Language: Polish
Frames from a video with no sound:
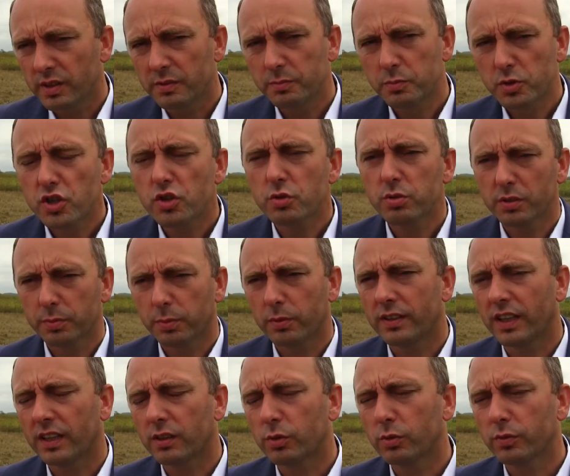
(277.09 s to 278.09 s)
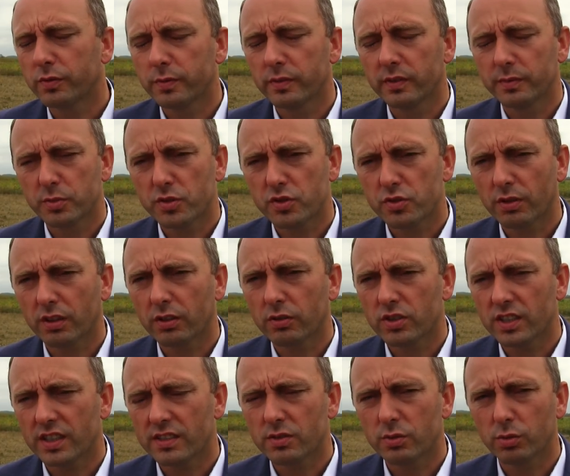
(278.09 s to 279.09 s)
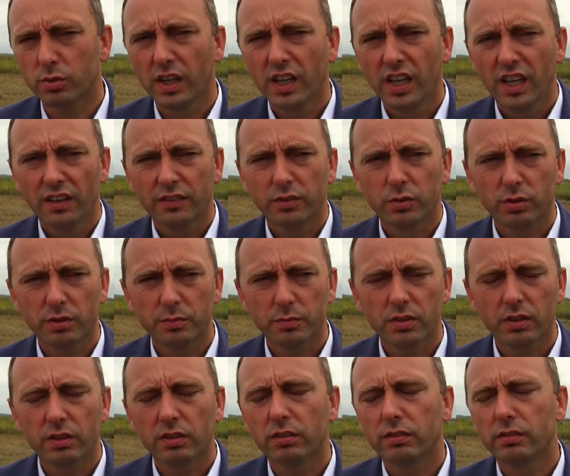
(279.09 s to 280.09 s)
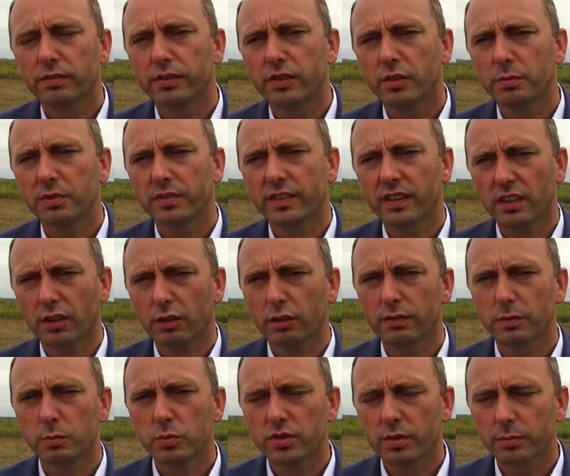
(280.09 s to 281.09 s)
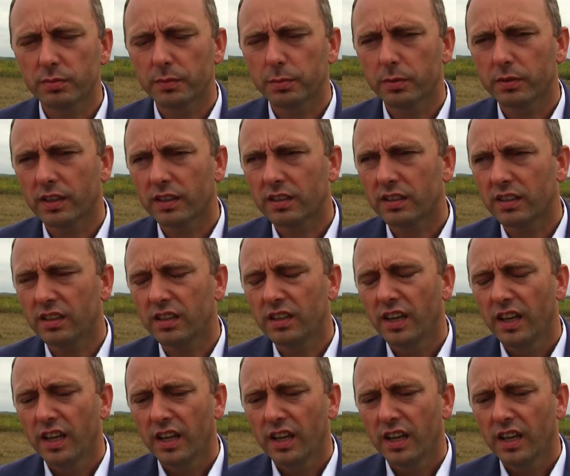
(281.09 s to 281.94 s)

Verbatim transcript: przyszłych podatków, przyszłego czasu, w którym to firmy wiatrakowe muszą te podatki